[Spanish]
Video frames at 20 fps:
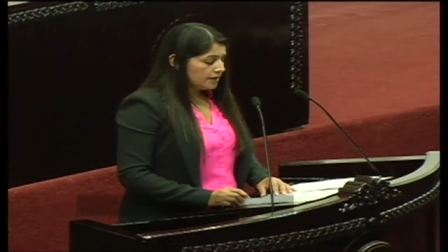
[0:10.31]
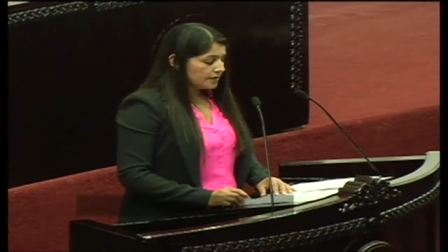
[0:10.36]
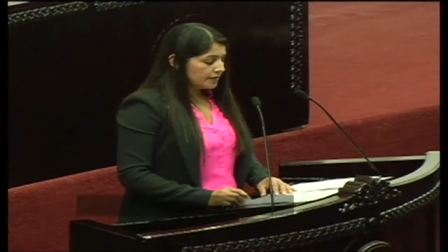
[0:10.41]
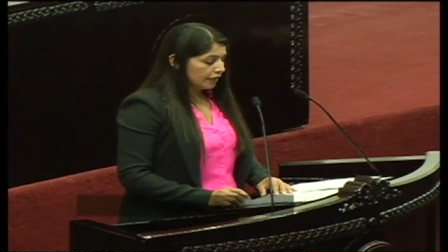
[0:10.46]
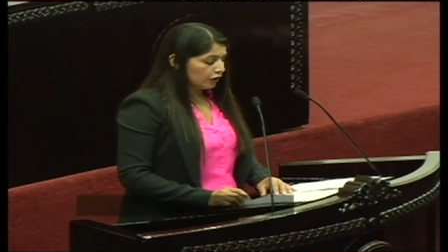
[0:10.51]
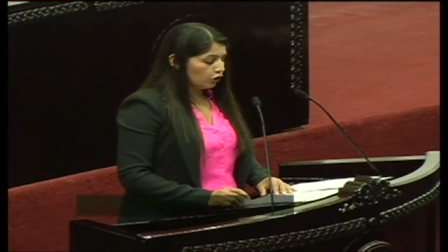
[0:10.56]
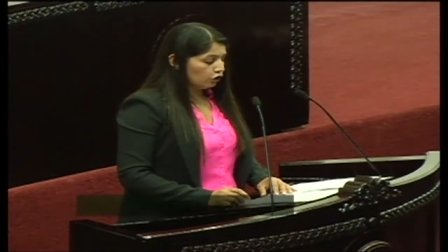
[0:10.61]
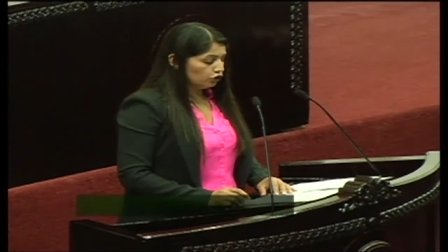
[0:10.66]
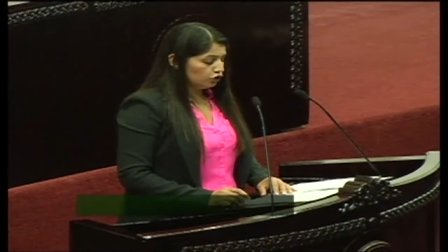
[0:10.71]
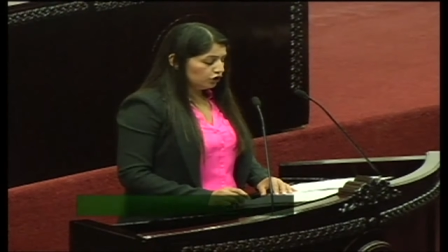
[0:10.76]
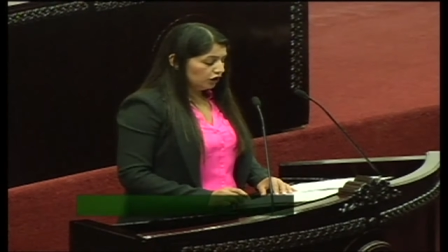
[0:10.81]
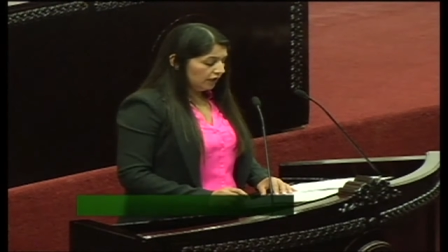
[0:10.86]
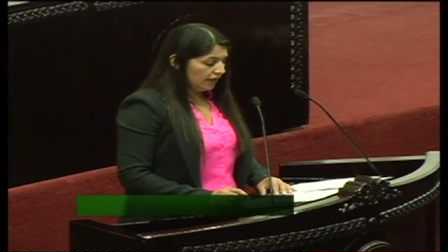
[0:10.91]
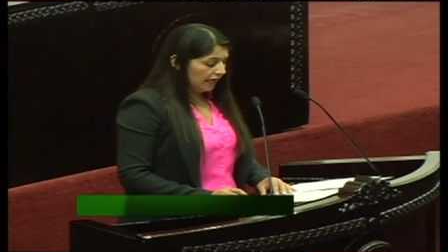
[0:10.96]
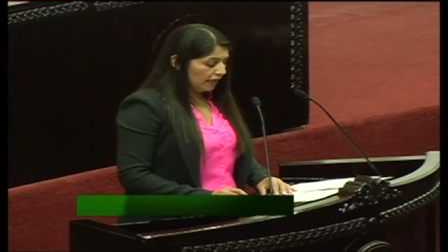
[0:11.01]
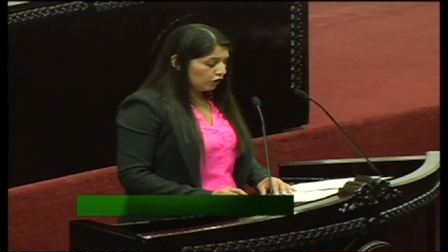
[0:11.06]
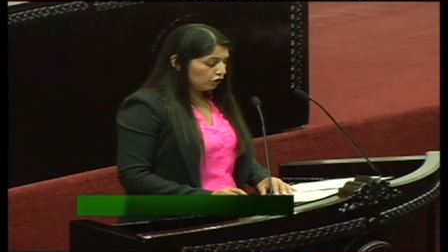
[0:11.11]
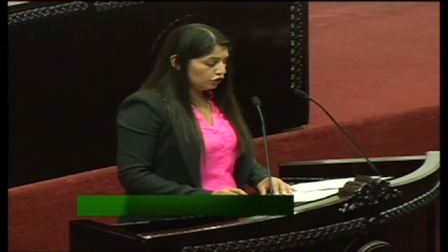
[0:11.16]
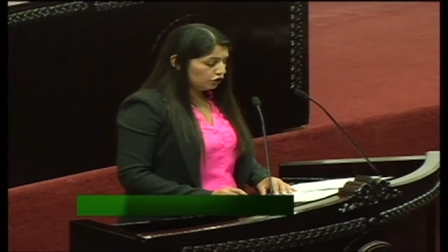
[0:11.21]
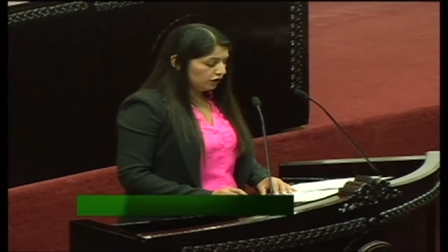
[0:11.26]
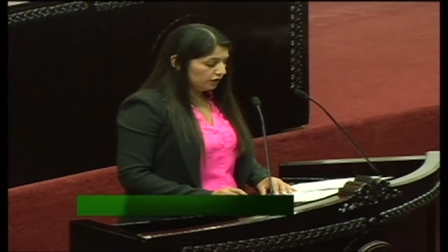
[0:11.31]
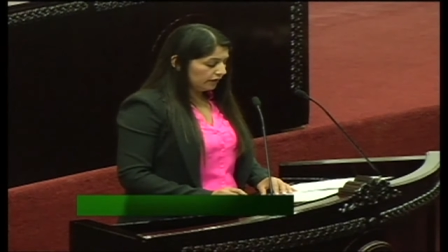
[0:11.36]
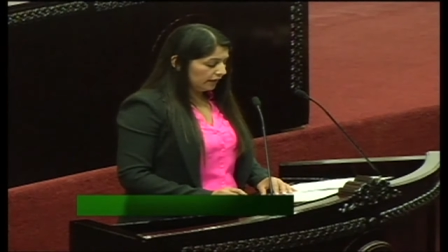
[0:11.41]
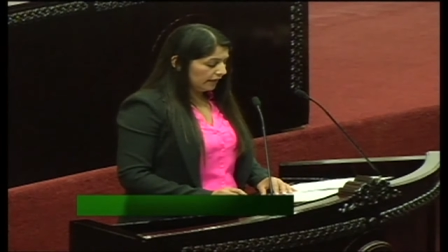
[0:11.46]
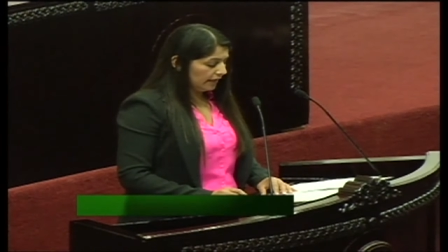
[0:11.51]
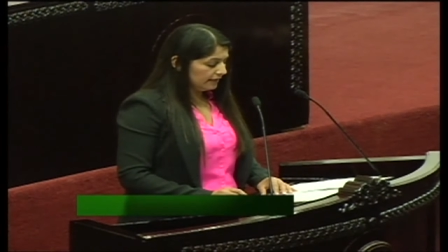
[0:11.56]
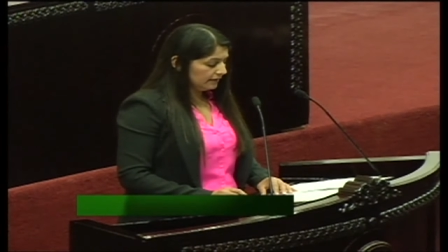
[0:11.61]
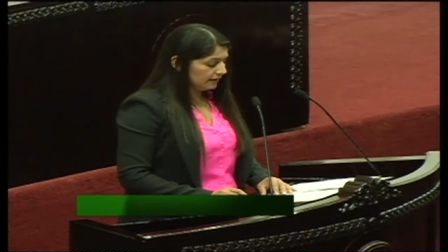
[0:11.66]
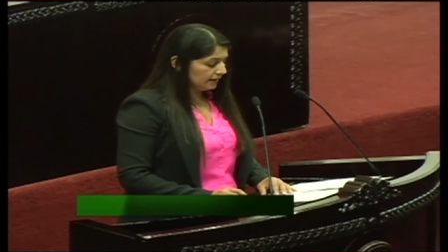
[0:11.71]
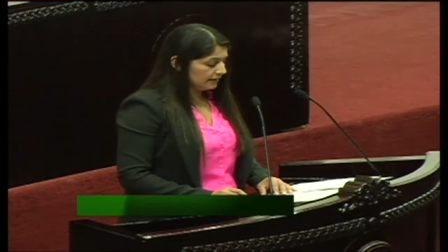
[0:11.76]
reconciliar los
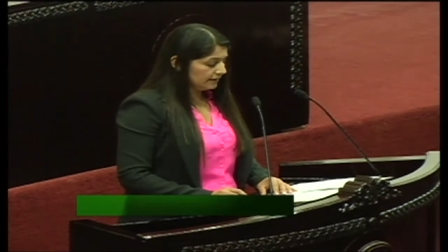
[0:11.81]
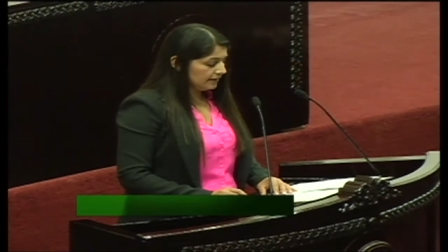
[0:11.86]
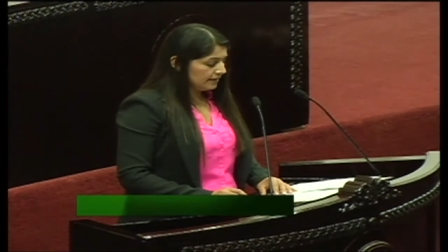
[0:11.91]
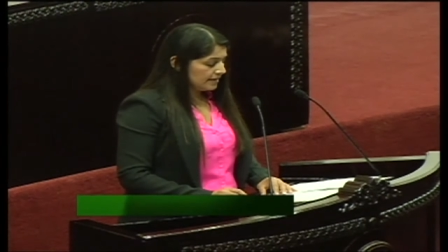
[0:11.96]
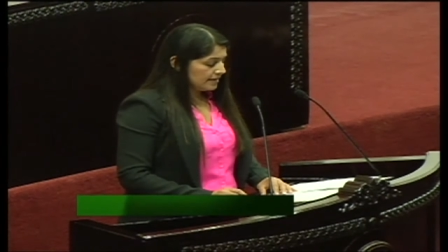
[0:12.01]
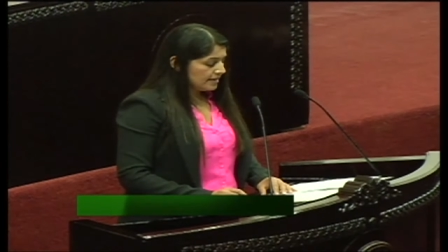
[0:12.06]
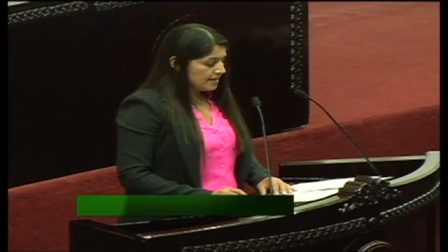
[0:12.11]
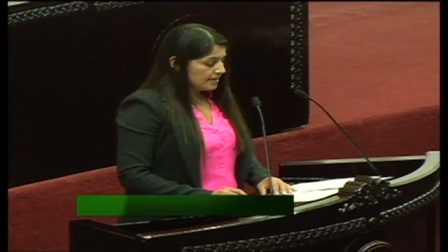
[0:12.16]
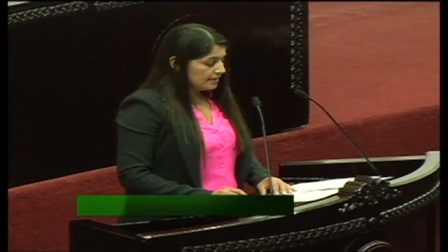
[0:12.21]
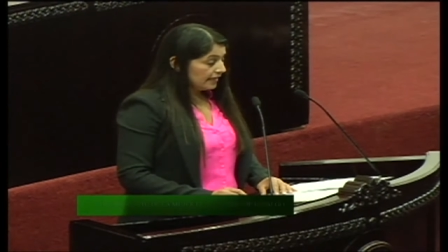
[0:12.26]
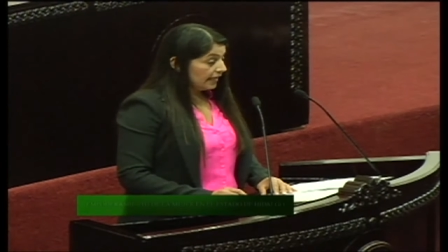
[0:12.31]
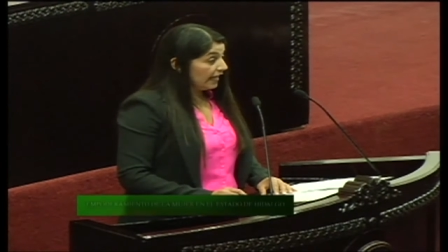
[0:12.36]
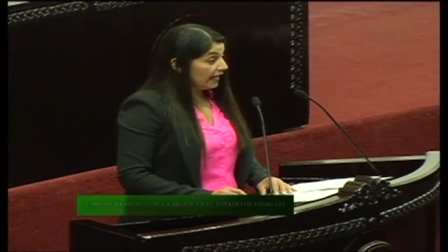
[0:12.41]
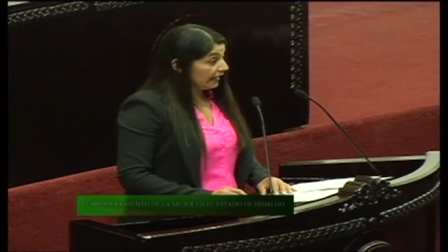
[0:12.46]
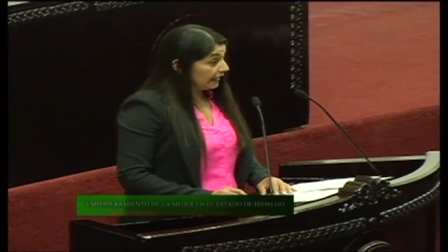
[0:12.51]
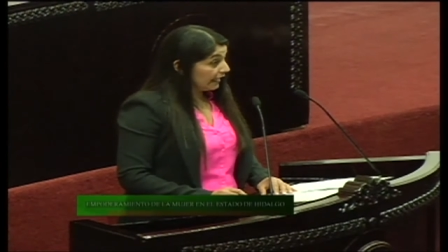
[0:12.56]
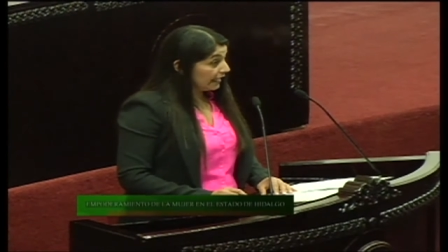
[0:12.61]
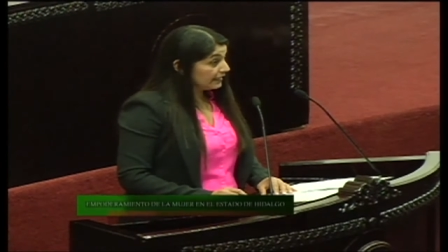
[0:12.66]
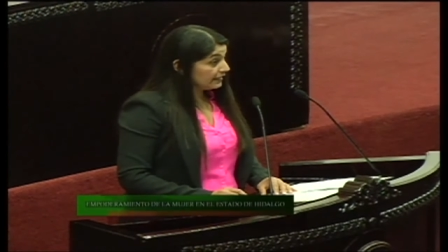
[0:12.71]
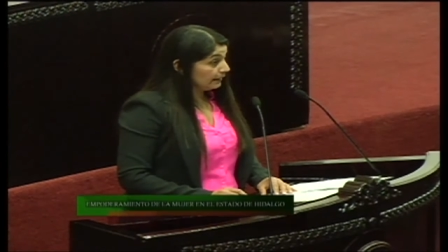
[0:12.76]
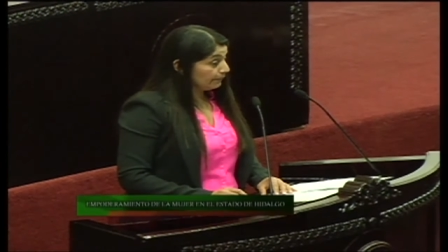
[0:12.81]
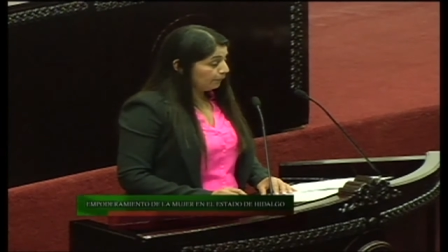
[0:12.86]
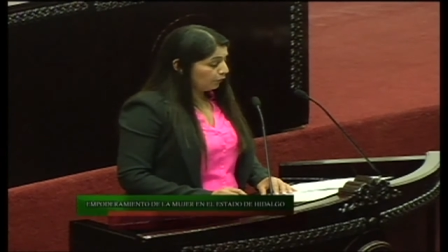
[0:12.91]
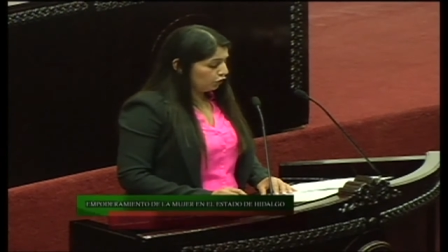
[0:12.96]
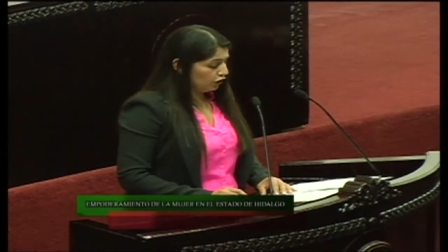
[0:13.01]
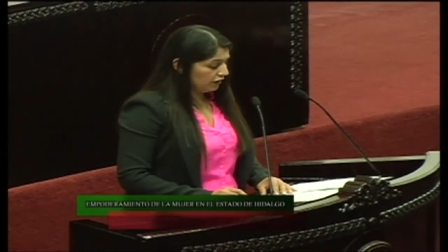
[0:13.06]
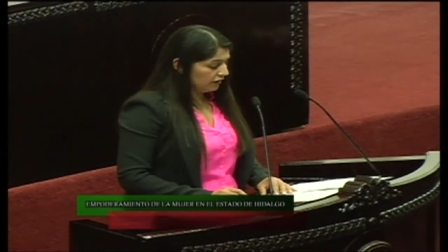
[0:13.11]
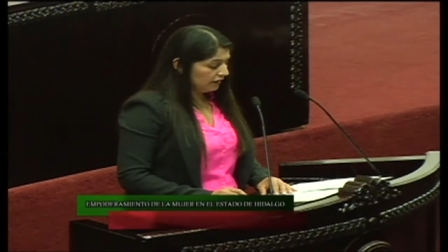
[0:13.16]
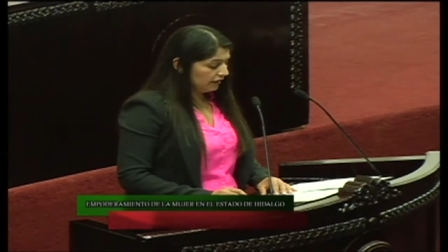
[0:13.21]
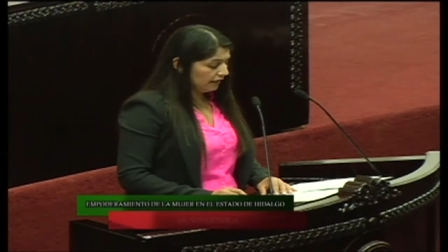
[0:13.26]
intereses de la clase
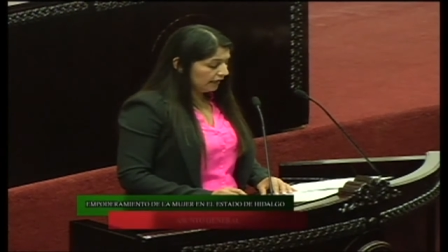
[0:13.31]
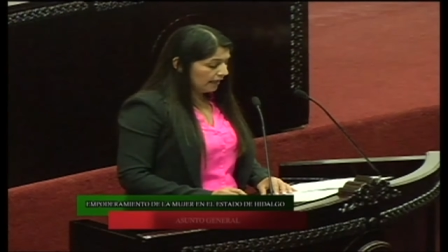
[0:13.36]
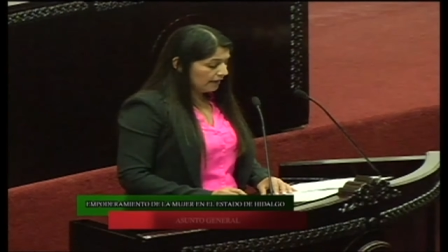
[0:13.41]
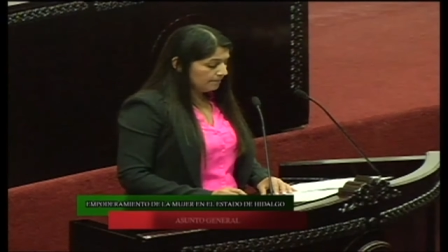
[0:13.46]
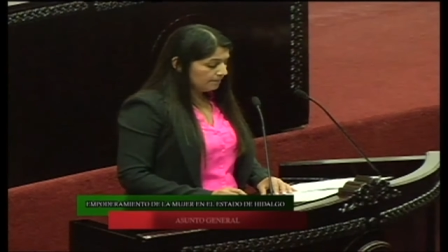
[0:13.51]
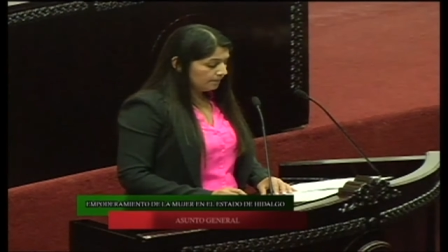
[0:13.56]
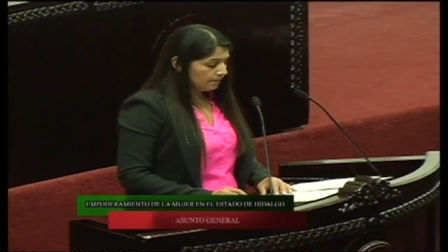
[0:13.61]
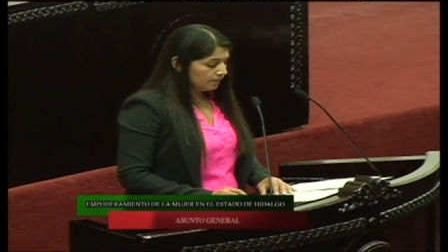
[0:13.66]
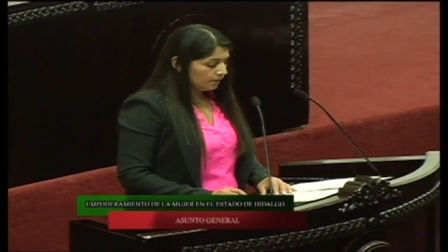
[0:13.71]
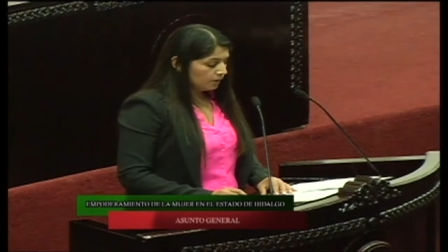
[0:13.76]
política